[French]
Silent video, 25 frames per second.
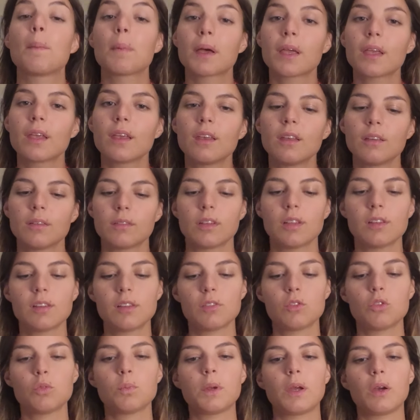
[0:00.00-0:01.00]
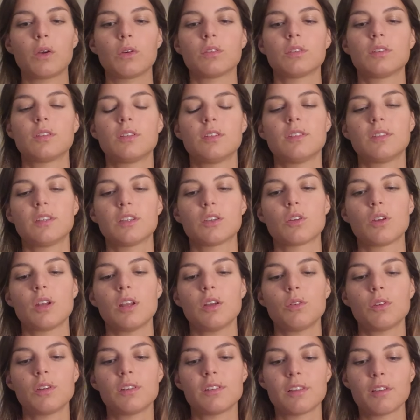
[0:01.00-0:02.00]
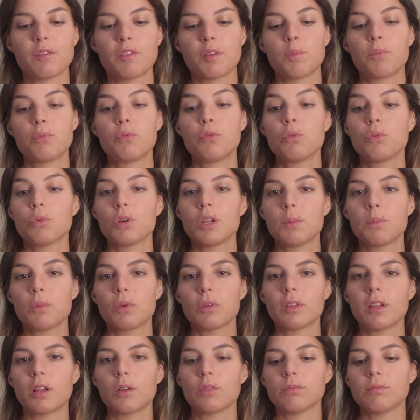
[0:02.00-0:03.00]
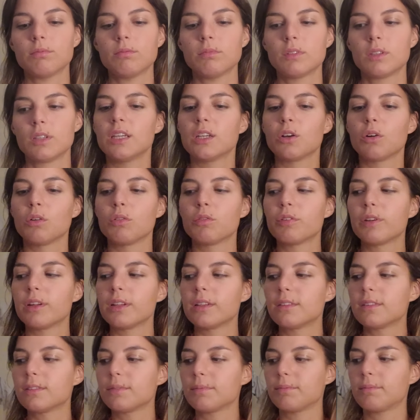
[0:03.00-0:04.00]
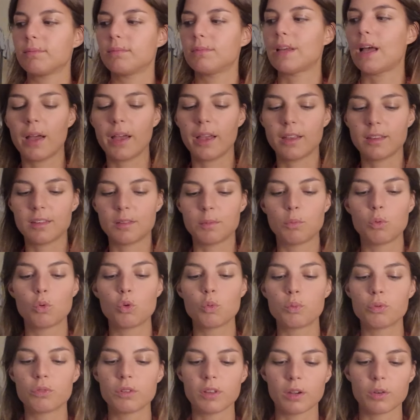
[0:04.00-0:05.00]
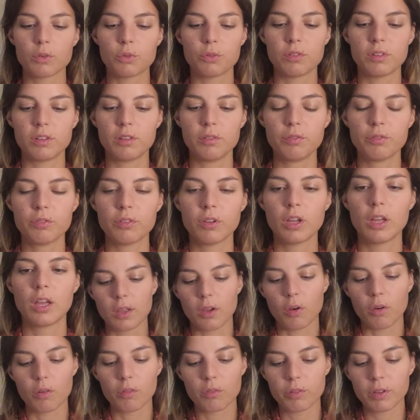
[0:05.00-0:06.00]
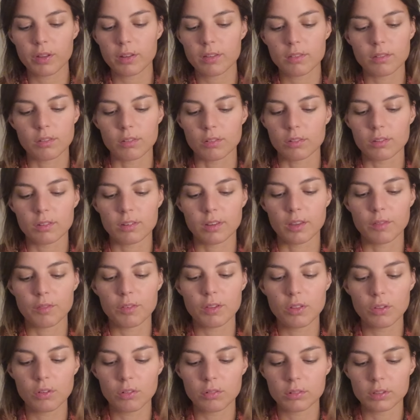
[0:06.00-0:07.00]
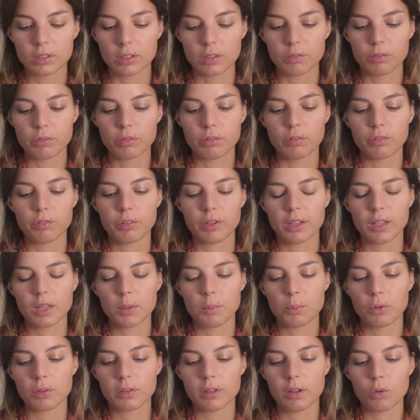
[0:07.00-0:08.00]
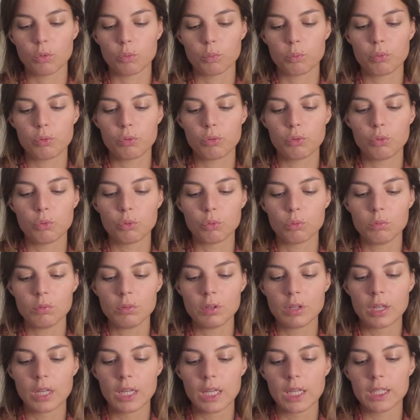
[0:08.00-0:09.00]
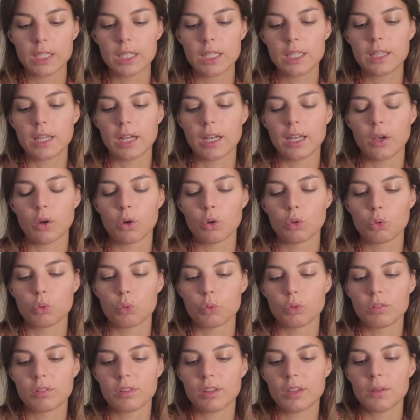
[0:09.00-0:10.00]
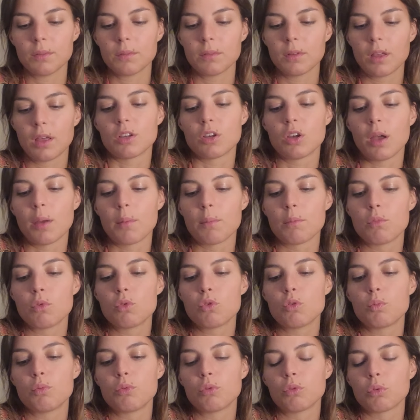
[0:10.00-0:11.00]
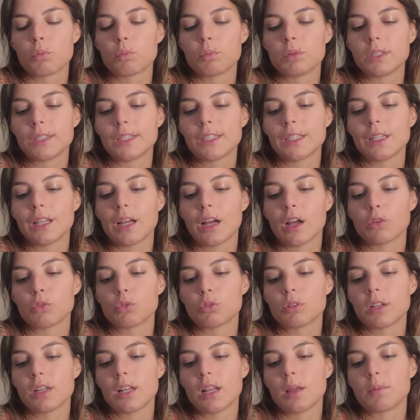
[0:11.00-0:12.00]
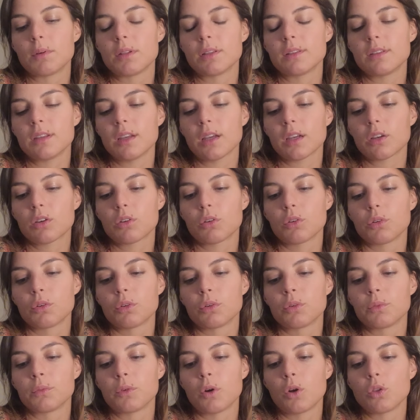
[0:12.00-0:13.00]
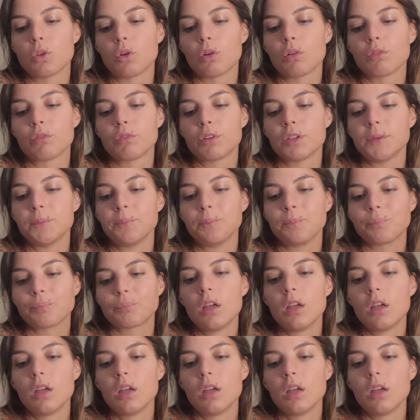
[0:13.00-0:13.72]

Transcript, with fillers: appris, c'est super aussi, c'est que là, on les a fait plus longs les pantalons. Et qu'en fait, pareil, c'est beaucoup plus inclusif. Et en fait, euh, c'est évident, il faut faire des pantalons plus longs à les retrousser. C'est quand même beaucoup plus compliqué de rajouter de la matière qu'en euh, enlever.